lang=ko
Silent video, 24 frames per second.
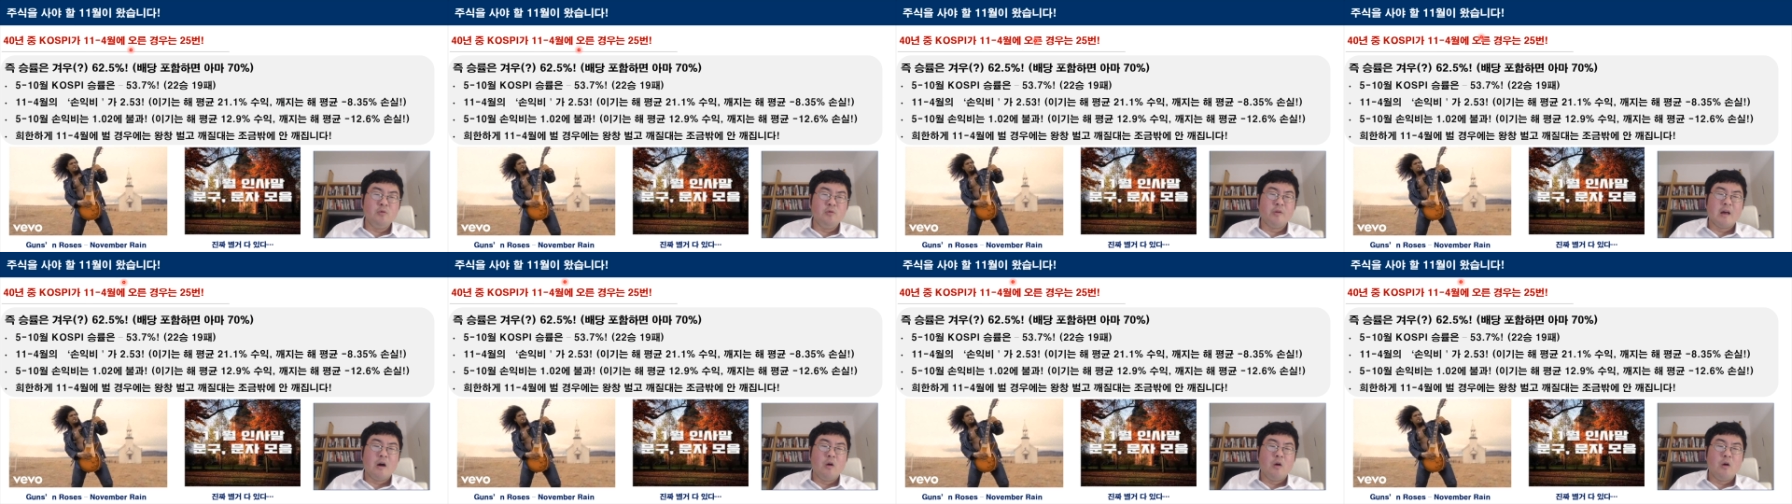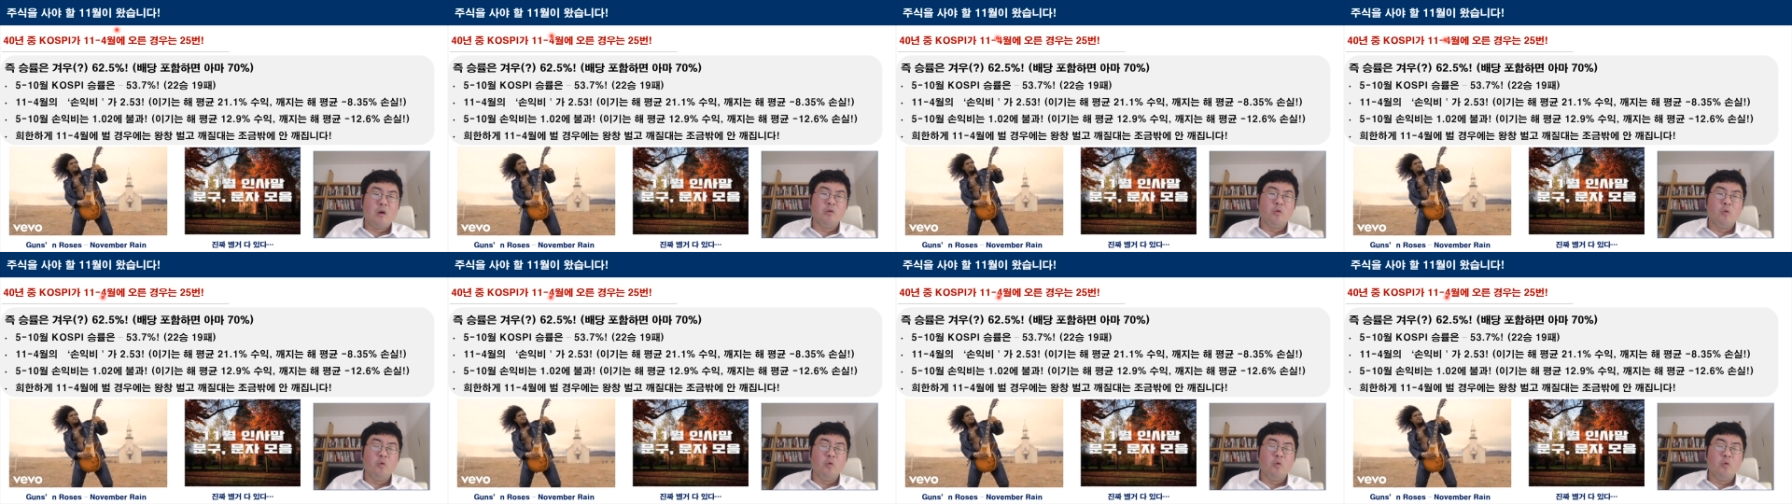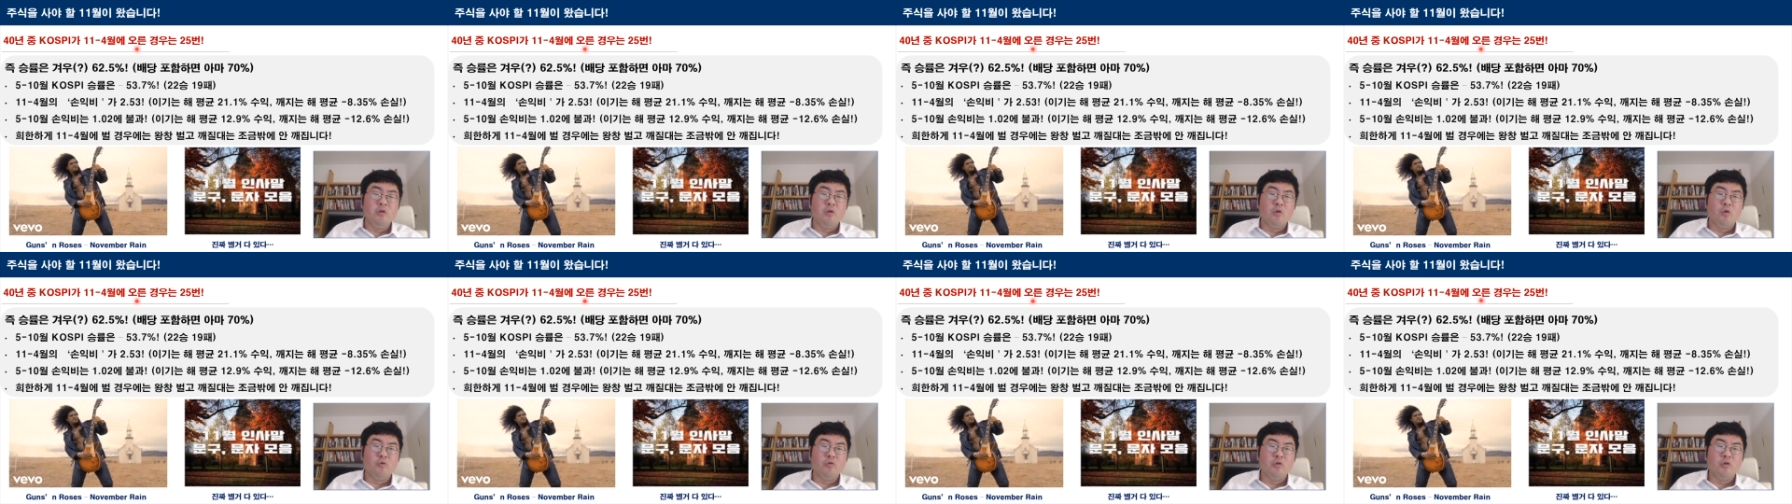4월에 오른
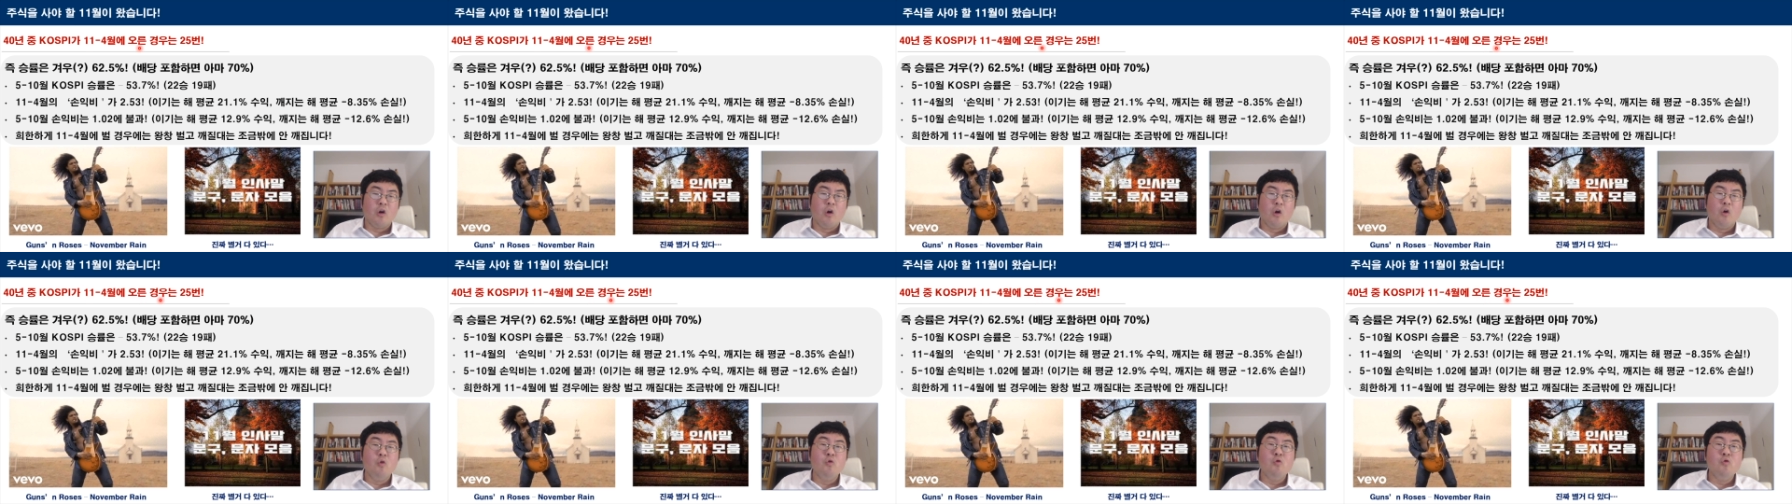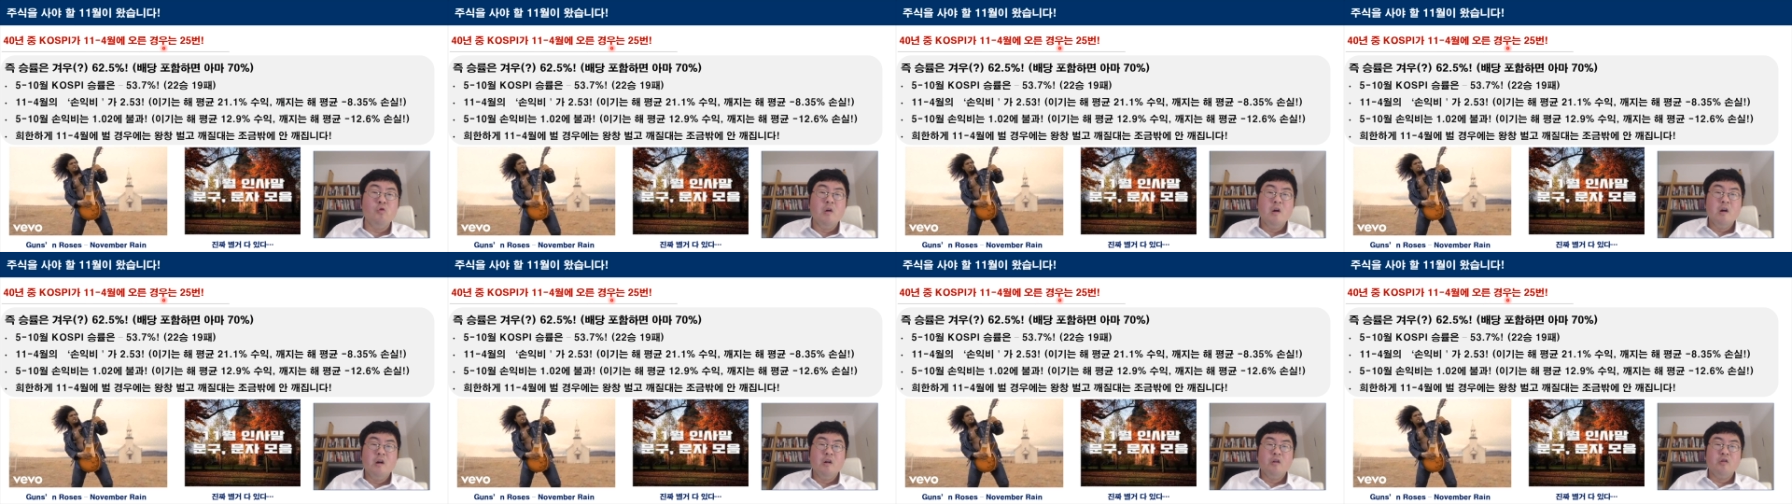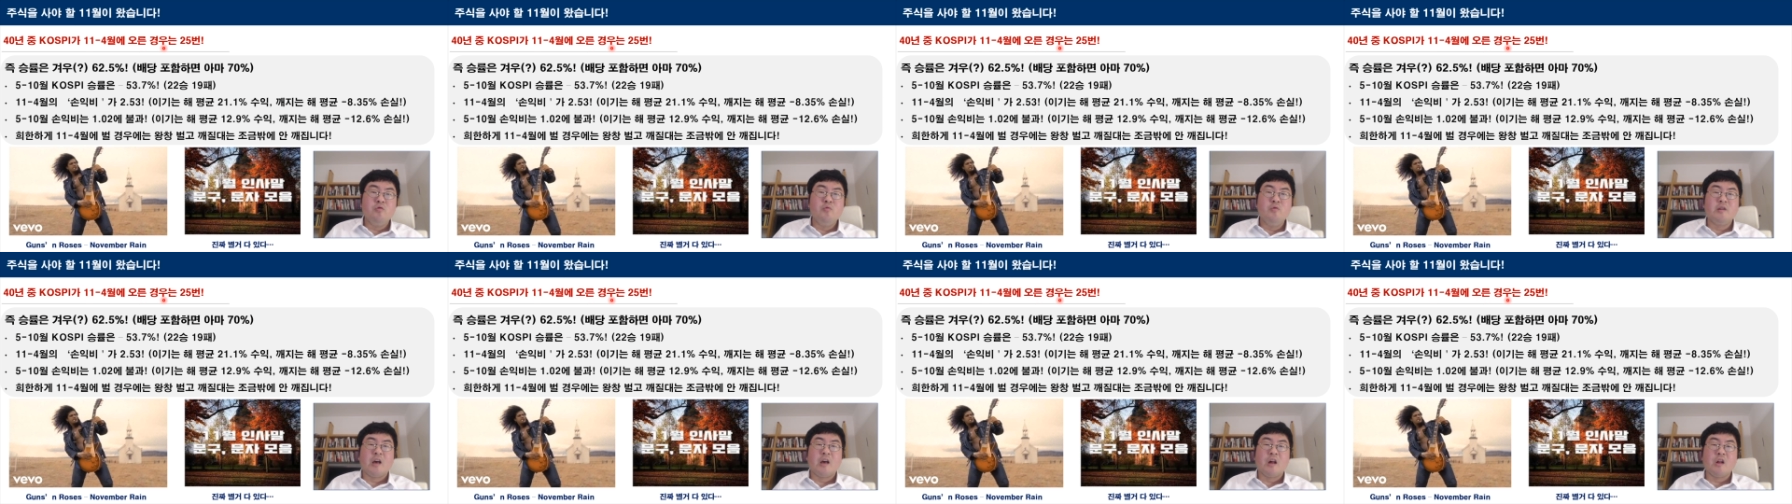경우는 겨우
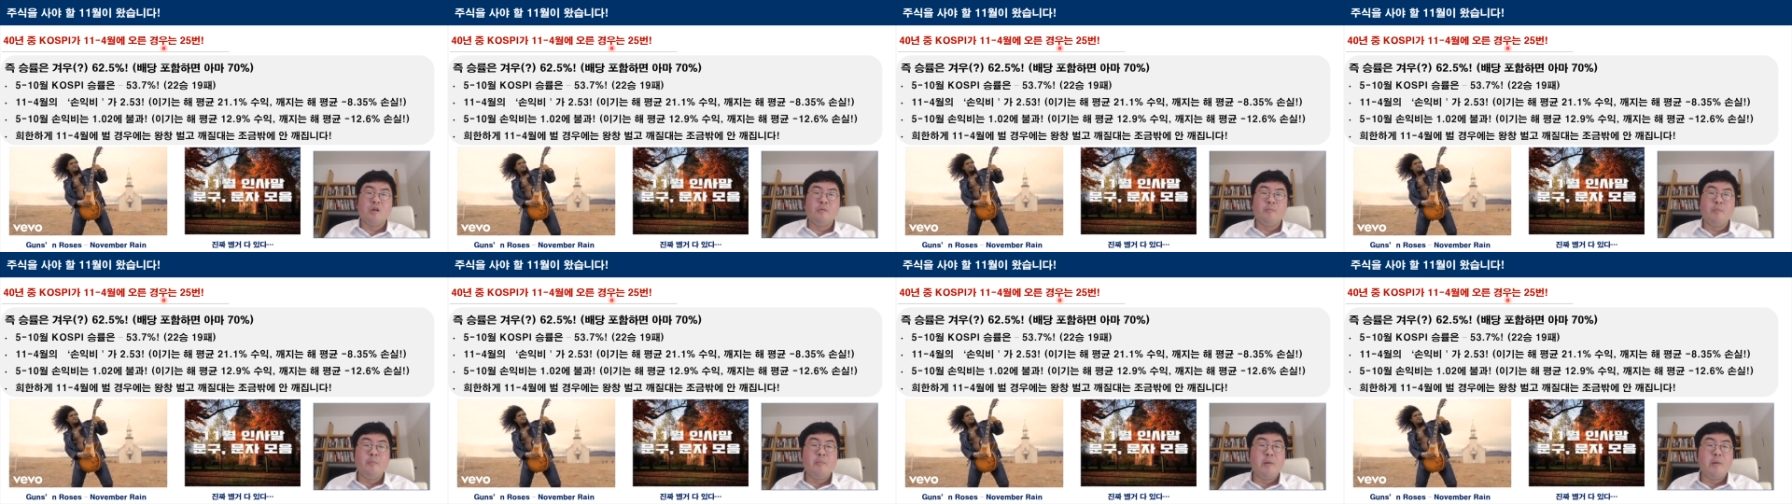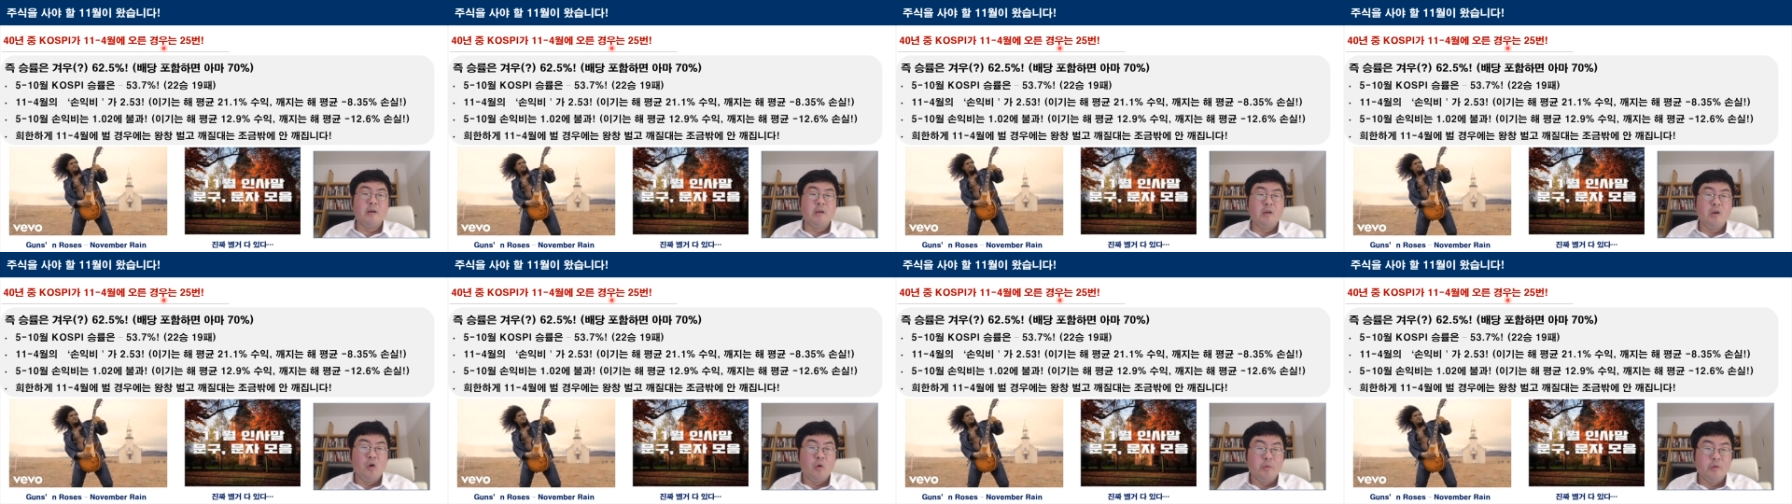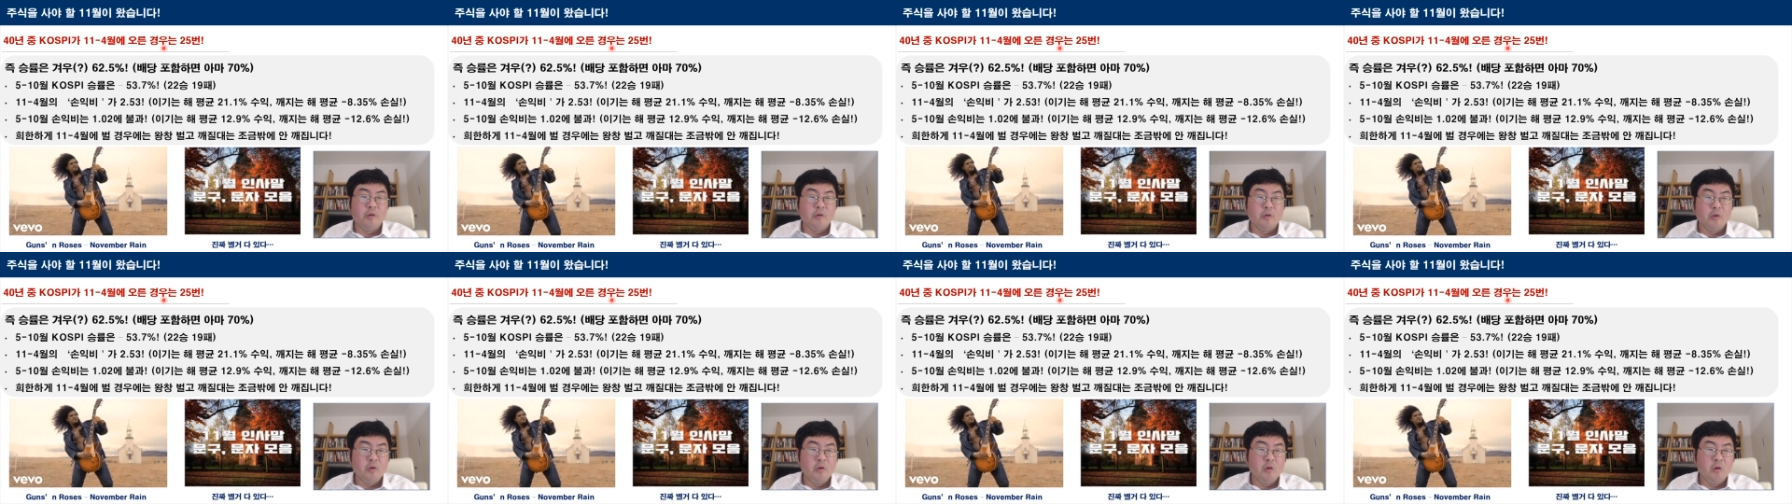25번밖에
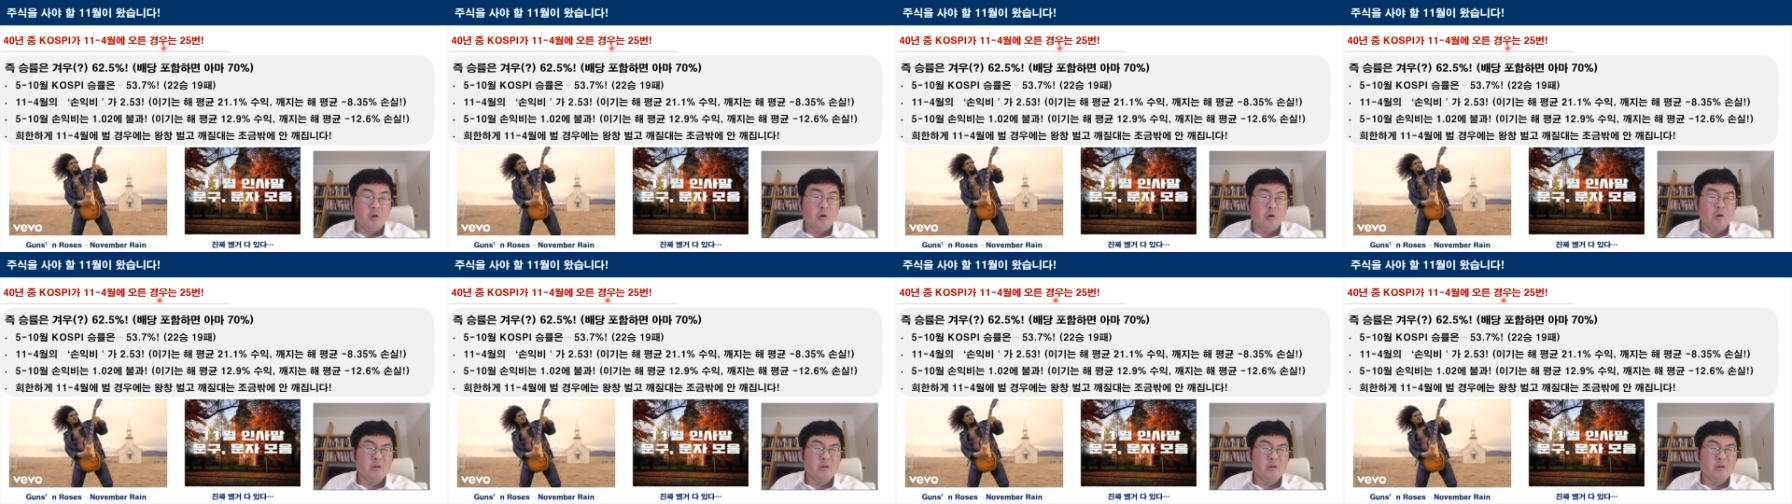없어요.